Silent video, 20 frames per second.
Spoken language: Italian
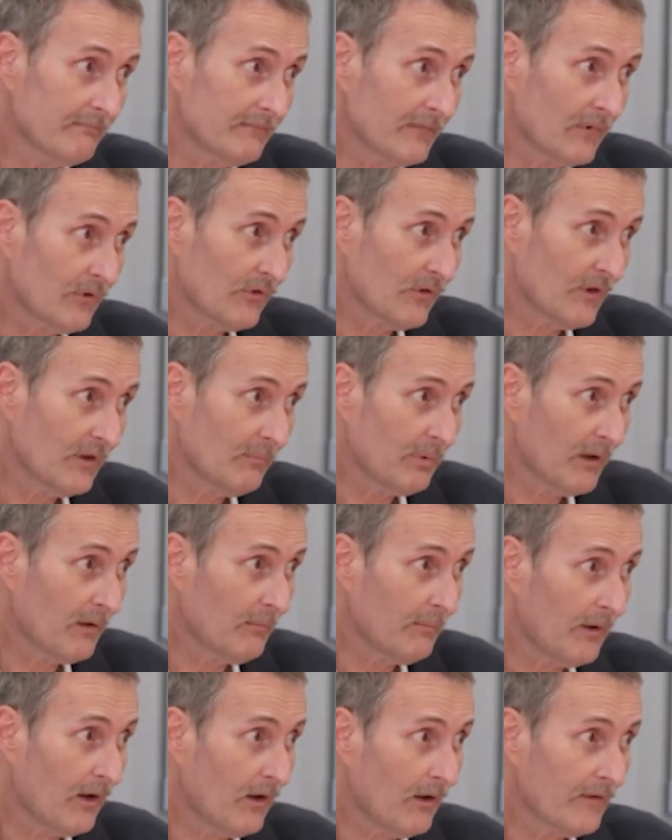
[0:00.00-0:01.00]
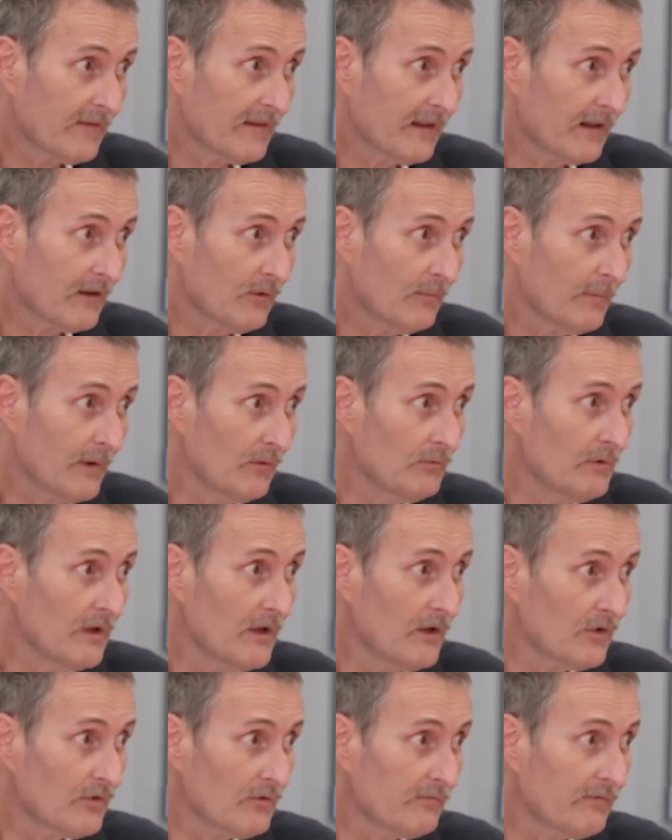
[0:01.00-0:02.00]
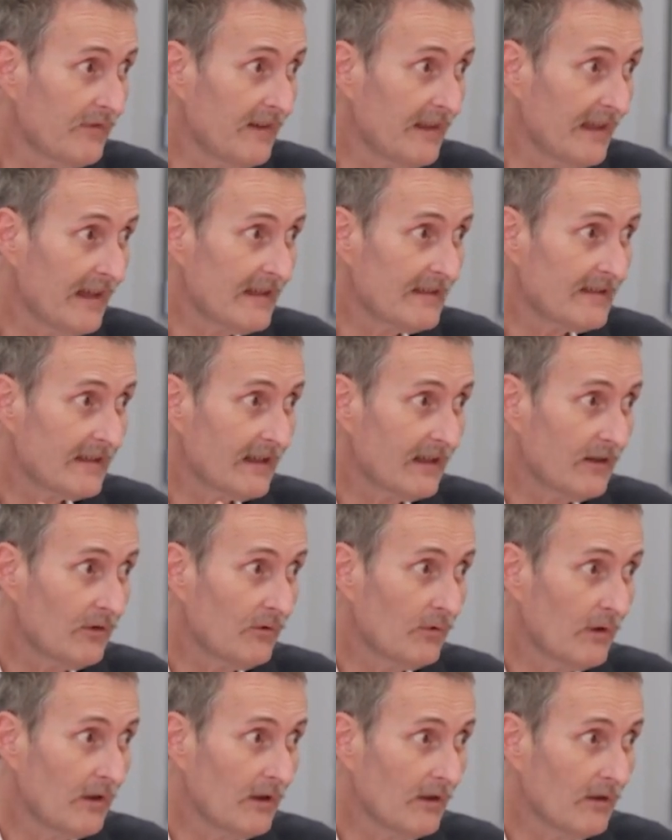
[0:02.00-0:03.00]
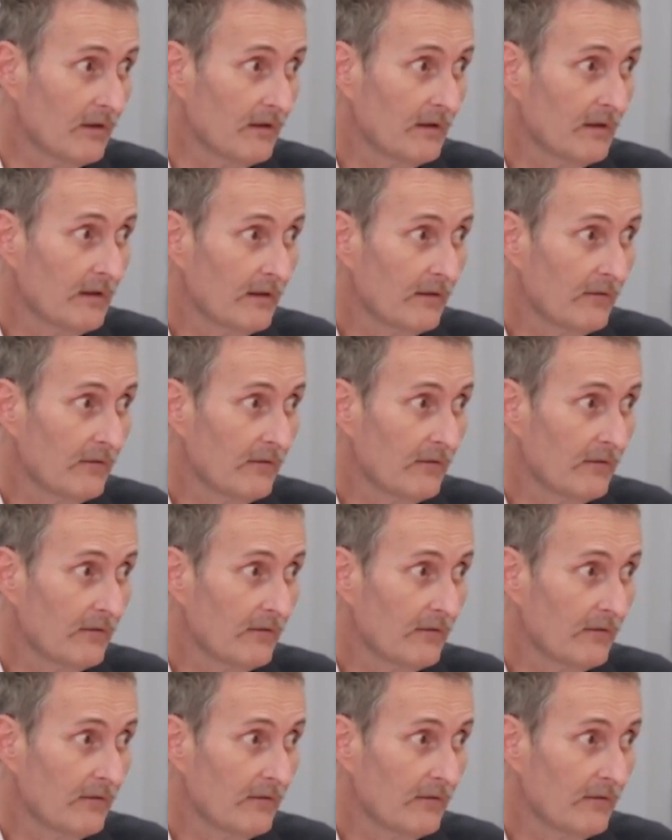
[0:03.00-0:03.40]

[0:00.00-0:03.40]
così proposta come unico finestra in cui io